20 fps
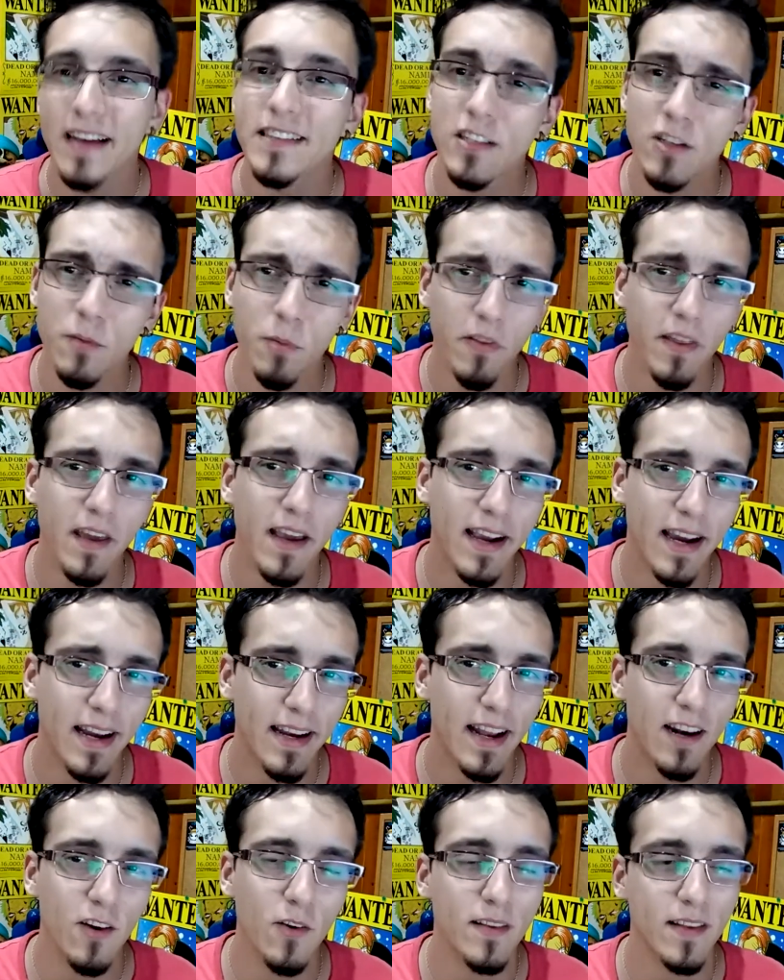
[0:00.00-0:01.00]
Si no podéis
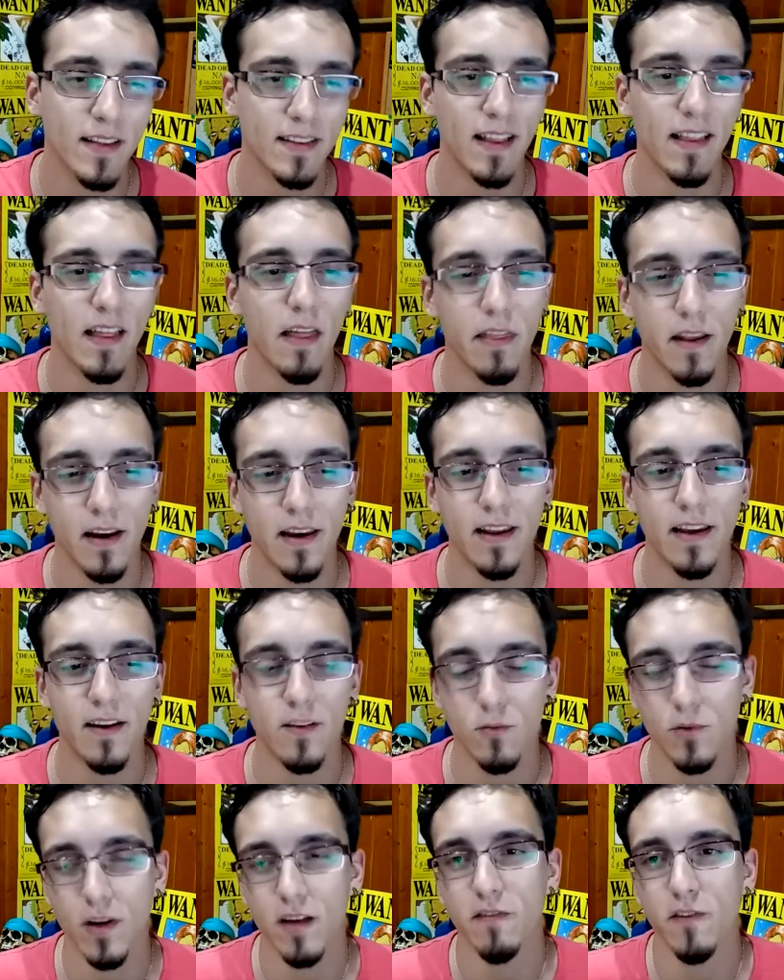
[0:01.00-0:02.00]
escanearlo, intentad hacerle
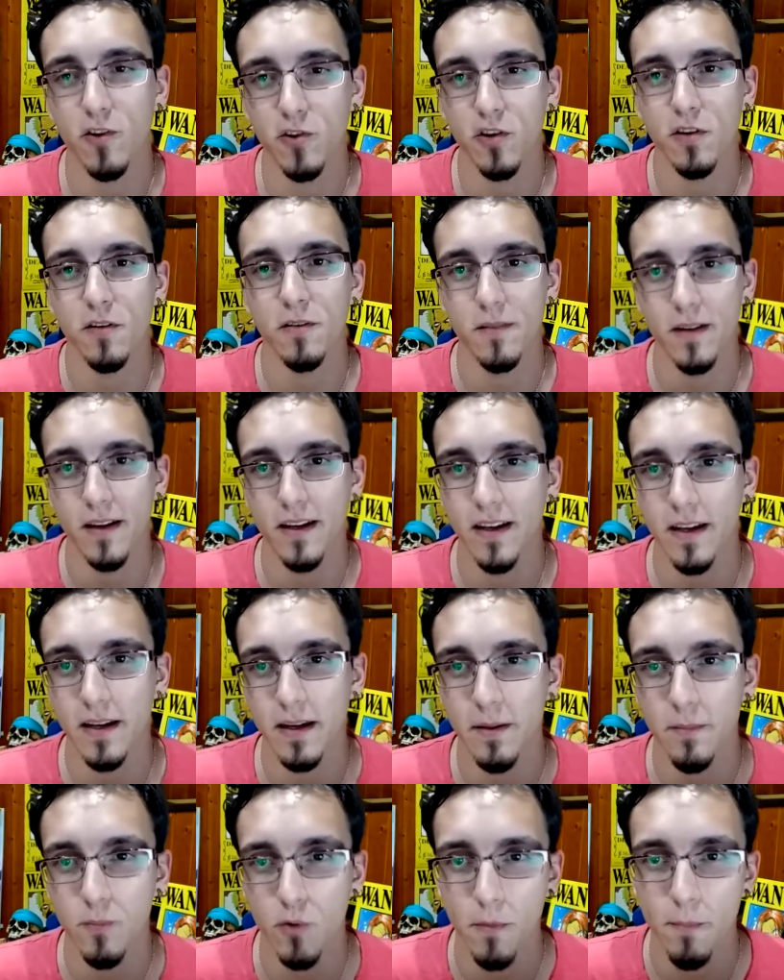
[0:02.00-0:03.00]
una foto
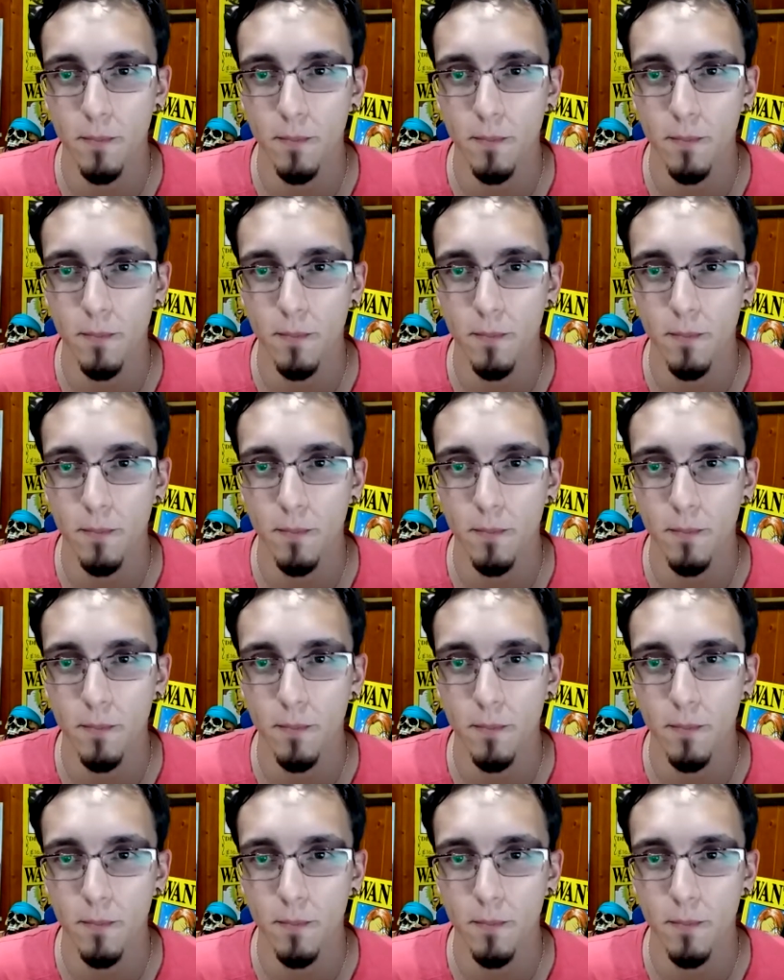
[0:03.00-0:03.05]
eh, pues